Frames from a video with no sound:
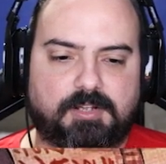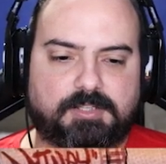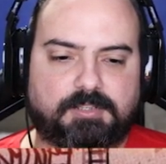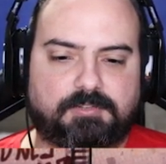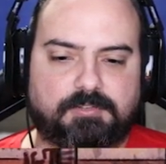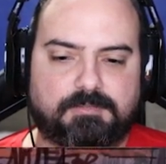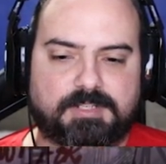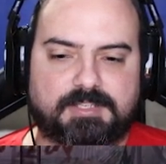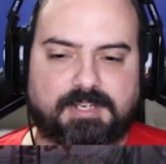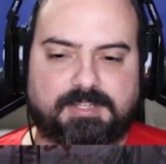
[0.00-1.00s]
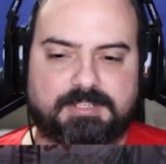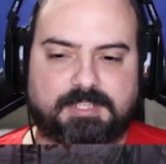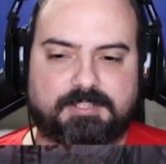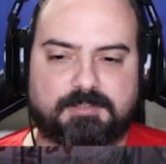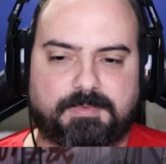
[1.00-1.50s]
Ó, tem toda uma estratégia
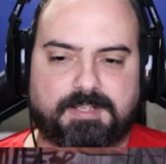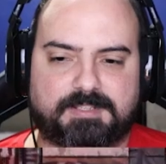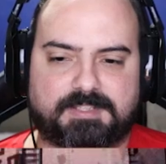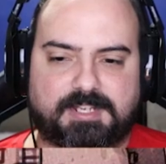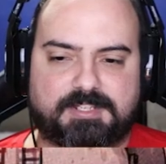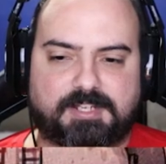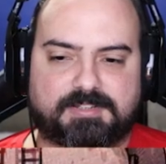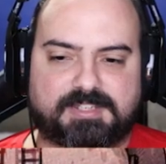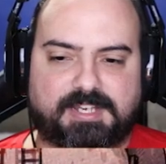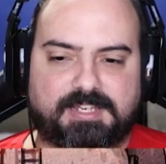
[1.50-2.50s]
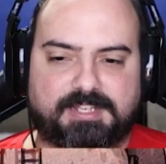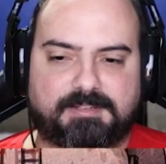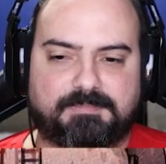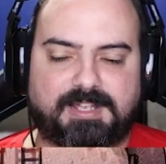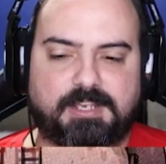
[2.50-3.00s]
aqui. Deixa eu pegar esse cara com calça regada.
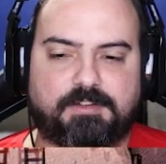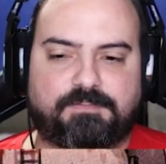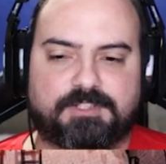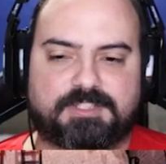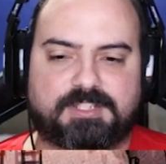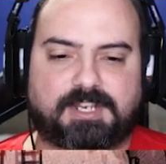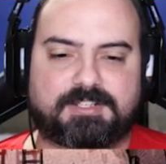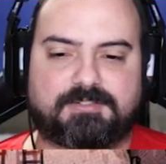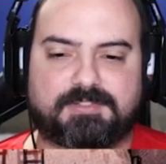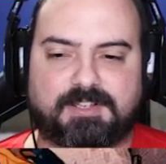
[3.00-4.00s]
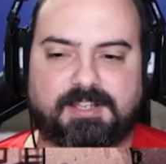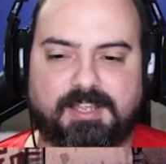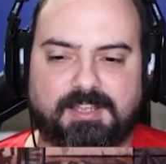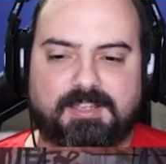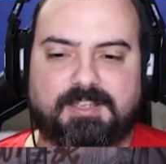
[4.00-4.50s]
Tá nervoso esse cara que usa
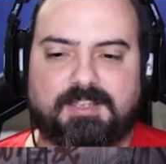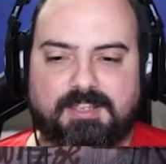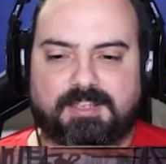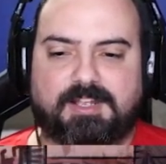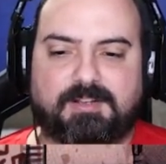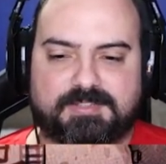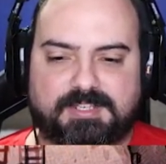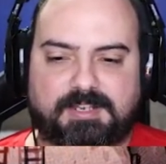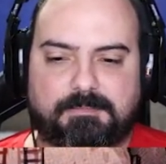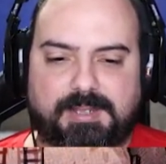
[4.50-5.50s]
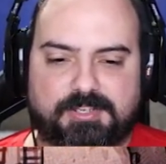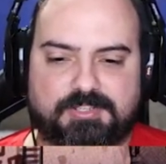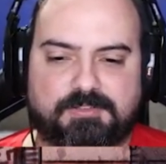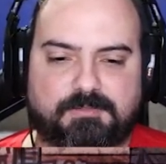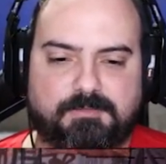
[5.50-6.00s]
calça lá
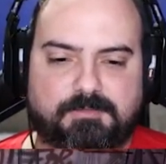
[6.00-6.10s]
embaixo.